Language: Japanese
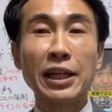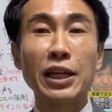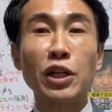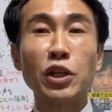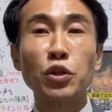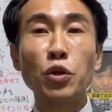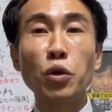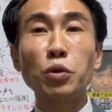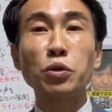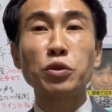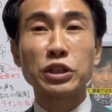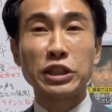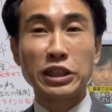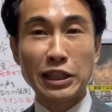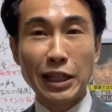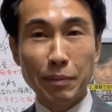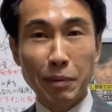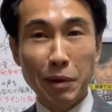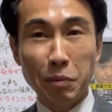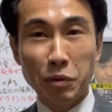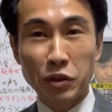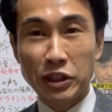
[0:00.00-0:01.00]
よく調
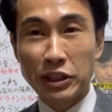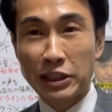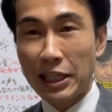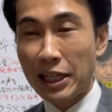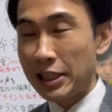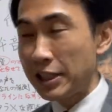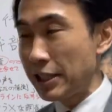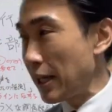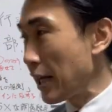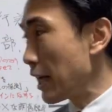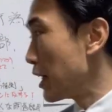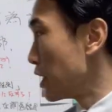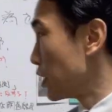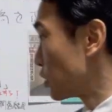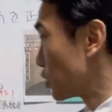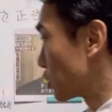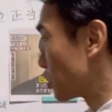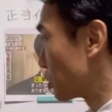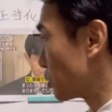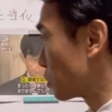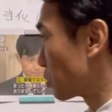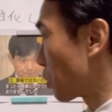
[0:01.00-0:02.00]
べもしないで
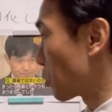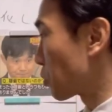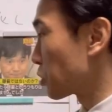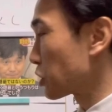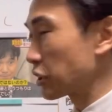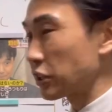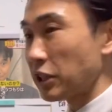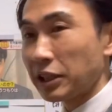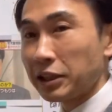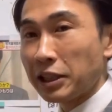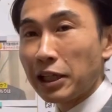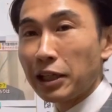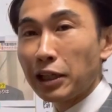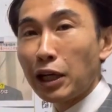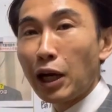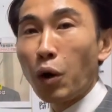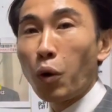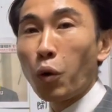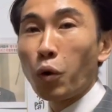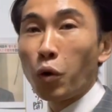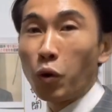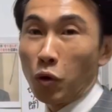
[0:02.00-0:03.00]
通告した結果
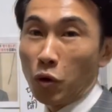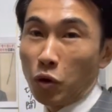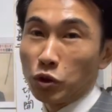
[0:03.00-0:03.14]
保護、